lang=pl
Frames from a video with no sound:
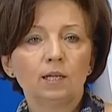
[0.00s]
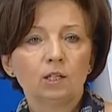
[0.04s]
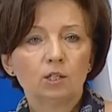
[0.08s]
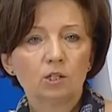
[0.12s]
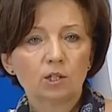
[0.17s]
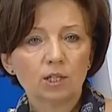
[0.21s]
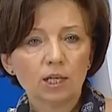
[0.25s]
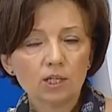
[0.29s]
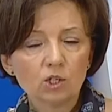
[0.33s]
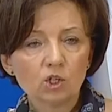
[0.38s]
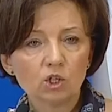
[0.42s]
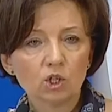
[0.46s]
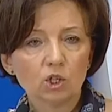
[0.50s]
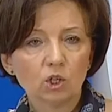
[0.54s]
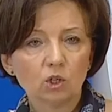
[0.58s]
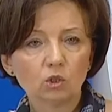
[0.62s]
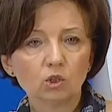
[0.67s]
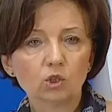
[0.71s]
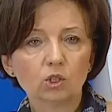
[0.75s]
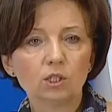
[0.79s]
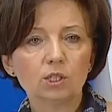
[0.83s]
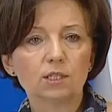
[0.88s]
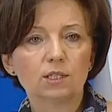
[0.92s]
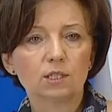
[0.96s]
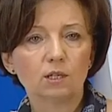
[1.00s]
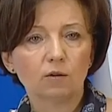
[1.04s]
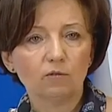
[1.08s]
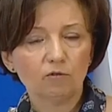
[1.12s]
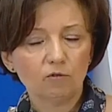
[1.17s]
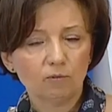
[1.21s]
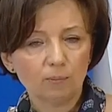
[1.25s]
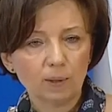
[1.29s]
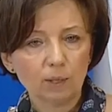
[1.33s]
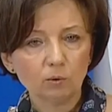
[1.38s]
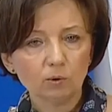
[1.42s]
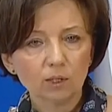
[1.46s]
te środki są w
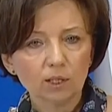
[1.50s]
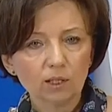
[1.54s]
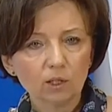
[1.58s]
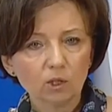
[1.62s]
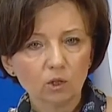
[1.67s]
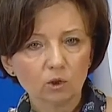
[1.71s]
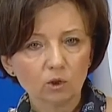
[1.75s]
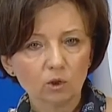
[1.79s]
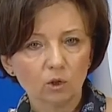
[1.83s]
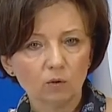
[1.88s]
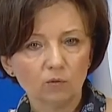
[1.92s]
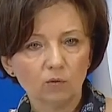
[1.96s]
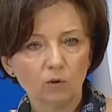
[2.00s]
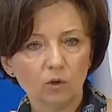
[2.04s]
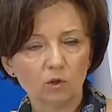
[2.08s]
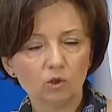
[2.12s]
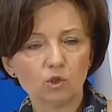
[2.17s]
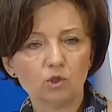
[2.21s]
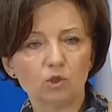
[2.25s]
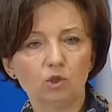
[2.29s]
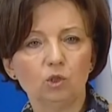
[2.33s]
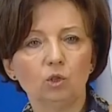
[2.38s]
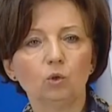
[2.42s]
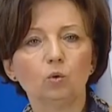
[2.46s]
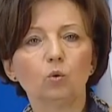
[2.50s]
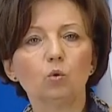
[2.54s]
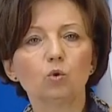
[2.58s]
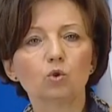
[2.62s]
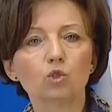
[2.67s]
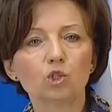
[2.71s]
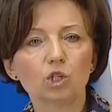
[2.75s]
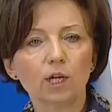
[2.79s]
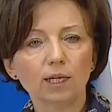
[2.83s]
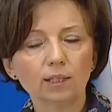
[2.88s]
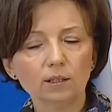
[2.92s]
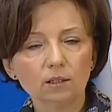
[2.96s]
pełnej gotowości.
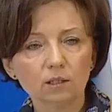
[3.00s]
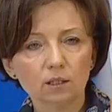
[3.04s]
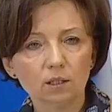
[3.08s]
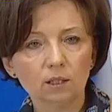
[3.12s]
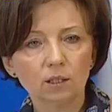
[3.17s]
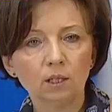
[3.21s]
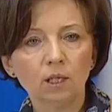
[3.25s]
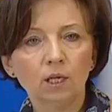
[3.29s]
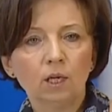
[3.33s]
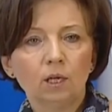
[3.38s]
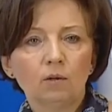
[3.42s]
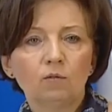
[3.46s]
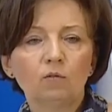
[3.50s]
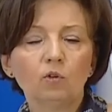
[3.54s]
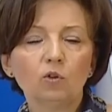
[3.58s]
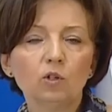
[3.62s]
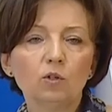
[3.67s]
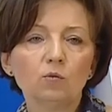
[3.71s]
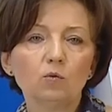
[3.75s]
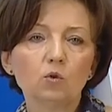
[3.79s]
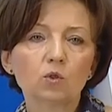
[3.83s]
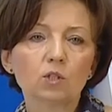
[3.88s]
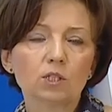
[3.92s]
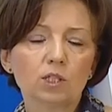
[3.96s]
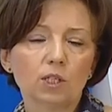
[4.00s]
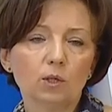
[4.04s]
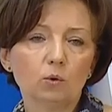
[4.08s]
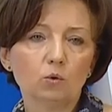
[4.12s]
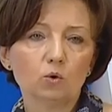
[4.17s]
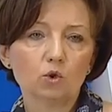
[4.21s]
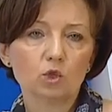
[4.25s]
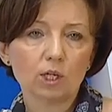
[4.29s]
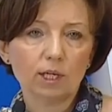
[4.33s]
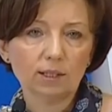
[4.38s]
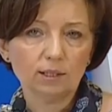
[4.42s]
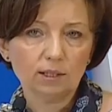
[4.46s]
Urzędy, wojewódzkie
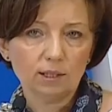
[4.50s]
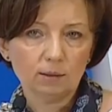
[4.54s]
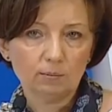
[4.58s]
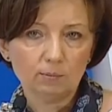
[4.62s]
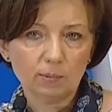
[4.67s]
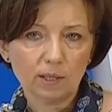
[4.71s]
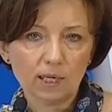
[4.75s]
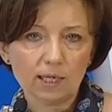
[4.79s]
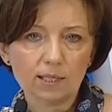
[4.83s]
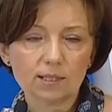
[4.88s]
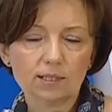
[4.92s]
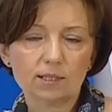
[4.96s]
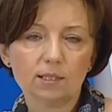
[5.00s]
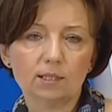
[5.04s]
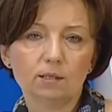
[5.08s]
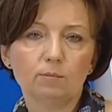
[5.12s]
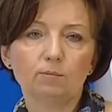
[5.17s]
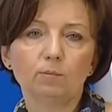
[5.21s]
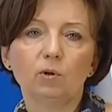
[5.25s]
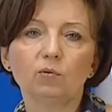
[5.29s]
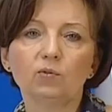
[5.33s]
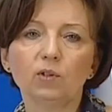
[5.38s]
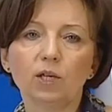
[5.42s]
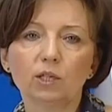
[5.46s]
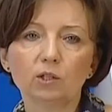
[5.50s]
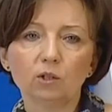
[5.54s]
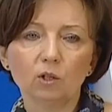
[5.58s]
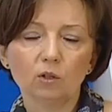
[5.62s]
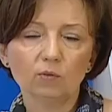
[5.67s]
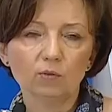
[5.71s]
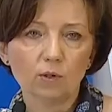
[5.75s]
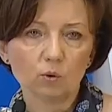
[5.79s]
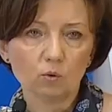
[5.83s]
urzędy pracy, powiatowe